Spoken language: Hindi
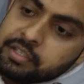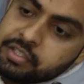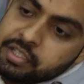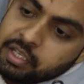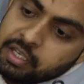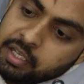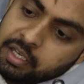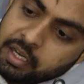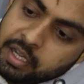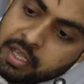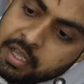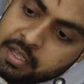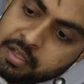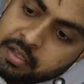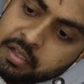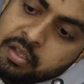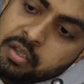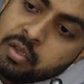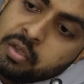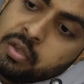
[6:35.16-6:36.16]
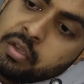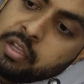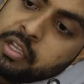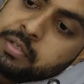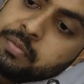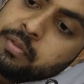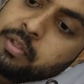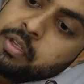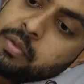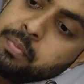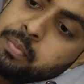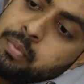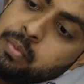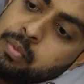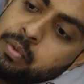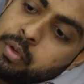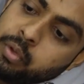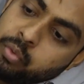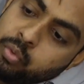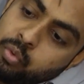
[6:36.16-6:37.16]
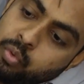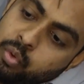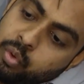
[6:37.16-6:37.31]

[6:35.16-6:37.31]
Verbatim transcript: का शेकर है इसमें देखिए पूर